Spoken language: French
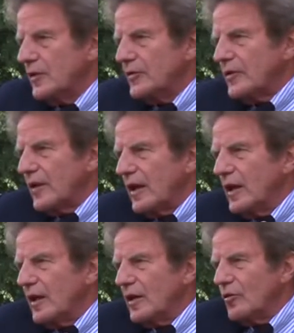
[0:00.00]
C'était
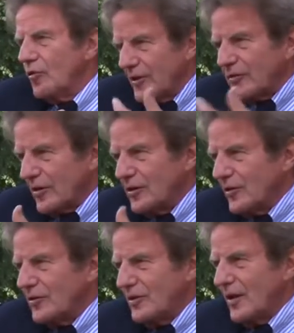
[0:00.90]
le médecin qui
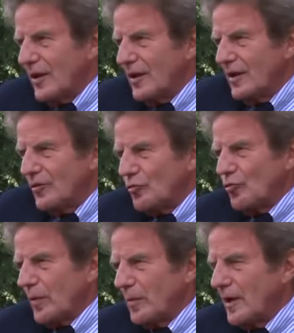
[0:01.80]
décidait de
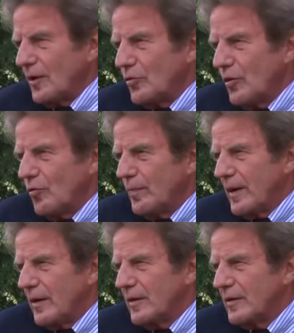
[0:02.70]
supprimer la douleur ou
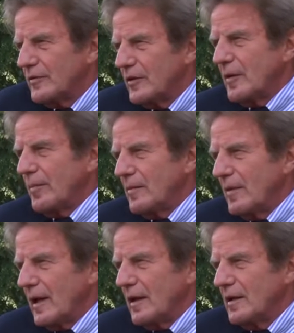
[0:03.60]
pas c'était pas le
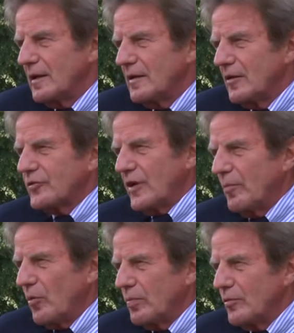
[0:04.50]
malade. Or, c'est
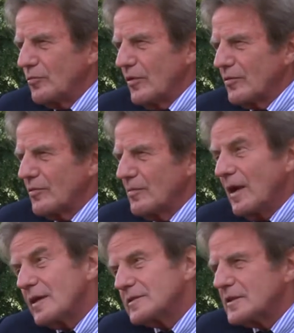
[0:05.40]
la propre douleur du
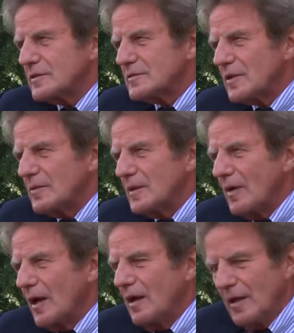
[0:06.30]
malade qui compte quand même.
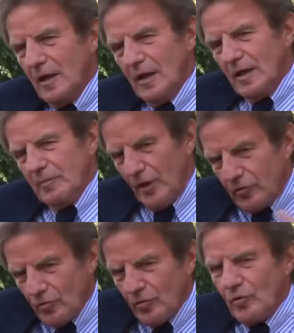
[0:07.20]
Hein. Bien
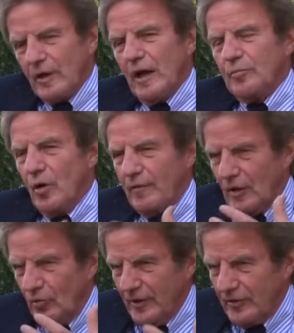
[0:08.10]
sûr que les rapports
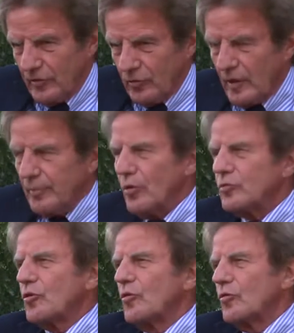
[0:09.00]
avec le médecin sont
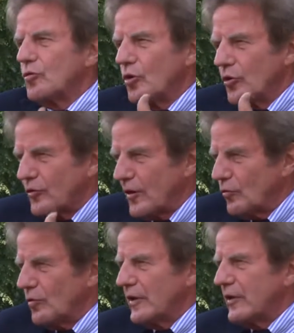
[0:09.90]
importants, le colloque
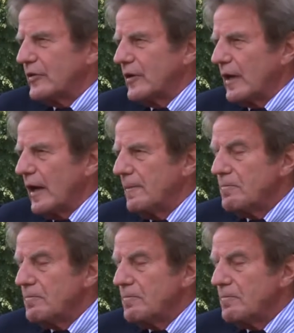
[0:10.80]
singulier, etc.